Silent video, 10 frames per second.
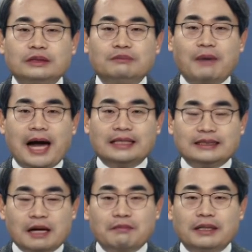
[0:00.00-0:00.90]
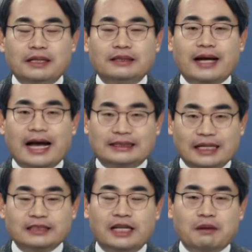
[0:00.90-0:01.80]
많이 상반되는데
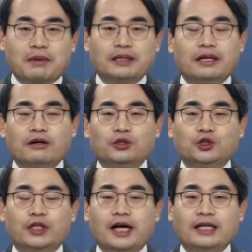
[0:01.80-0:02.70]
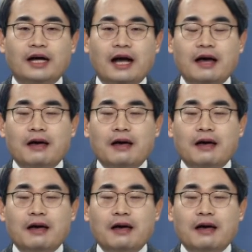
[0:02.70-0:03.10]
가장 상반된 것 중에 하나가